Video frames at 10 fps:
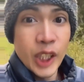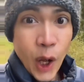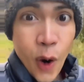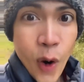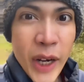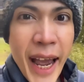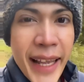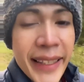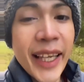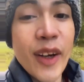ท้อได้
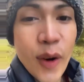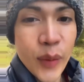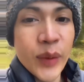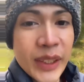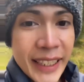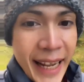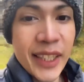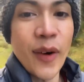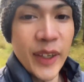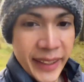แต่เราอย่า
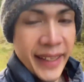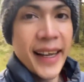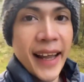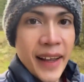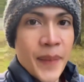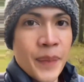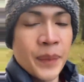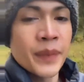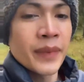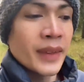ถอยนะคะ
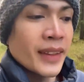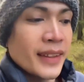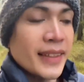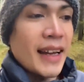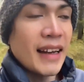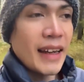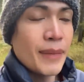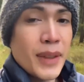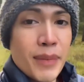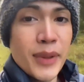ยังไง
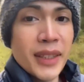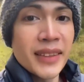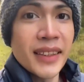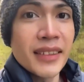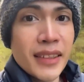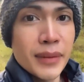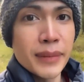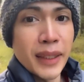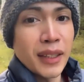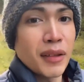เพื่อนเพื่อนครีเอเตอร์มือ
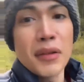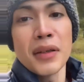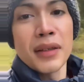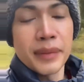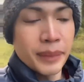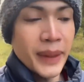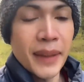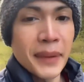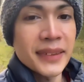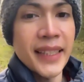ใหม่เขาก็เป็น
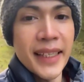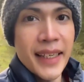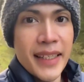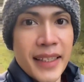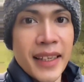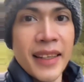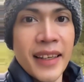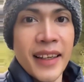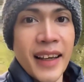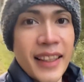กำลังใจให้
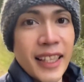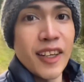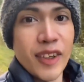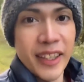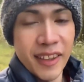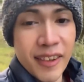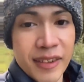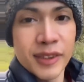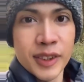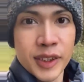การตลอดเลยเนาะ
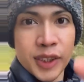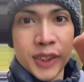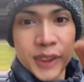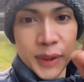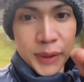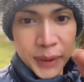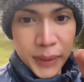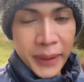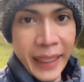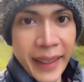
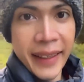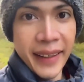สู้ๆค่ะ